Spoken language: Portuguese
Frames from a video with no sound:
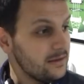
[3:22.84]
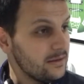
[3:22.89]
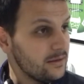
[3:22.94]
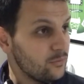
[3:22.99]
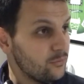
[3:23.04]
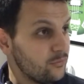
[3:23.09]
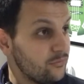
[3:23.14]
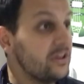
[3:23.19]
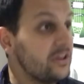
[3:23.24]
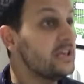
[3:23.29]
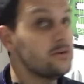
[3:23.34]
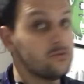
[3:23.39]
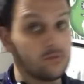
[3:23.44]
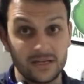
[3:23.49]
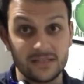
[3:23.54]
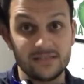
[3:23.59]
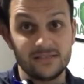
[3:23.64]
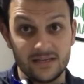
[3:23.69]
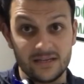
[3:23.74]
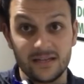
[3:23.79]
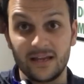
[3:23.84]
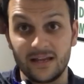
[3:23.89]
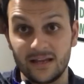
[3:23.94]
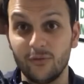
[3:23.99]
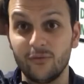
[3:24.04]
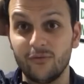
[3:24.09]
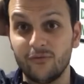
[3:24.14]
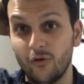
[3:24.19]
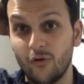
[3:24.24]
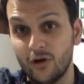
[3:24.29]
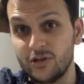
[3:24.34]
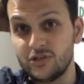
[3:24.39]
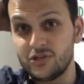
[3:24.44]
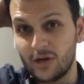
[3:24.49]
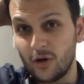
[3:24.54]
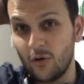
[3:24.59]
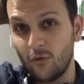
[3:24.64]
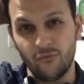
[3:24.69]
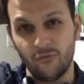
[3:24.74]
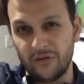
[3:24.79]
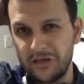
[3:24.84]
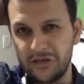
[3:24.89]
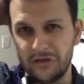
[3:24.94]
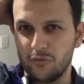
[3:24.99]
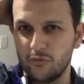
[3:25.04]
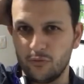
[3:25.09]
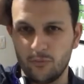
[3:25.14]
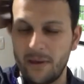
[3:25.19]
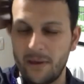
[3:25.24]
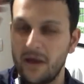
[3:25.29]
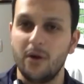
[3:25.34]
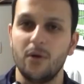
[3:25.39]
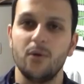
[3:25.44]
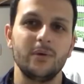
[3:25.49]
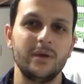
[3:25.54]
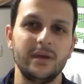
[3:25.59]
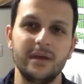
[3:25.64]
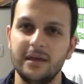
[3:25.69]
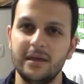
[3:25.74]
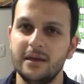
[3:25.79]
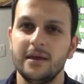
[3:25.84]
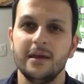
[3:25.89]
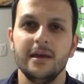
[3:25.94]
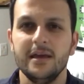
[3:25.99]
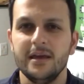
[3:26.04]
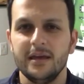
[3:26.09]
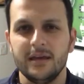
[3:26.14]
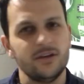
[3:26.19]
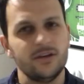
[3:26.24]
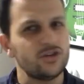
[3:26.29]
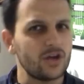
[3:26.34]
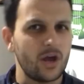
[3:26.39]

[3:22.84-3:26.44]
e o vinho, quer dizer, né? vodka, o vinho, o mel e,